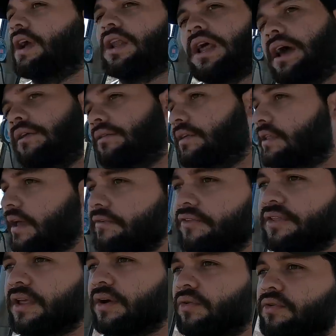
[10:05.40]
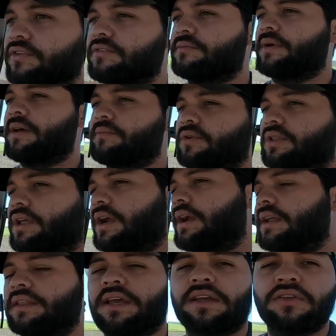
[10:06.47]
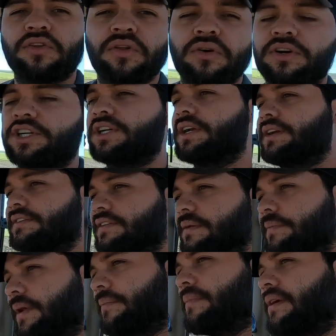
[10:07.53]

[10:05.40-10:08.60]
é claro que deve ter coisa mais moderna, a tecnologia sempre é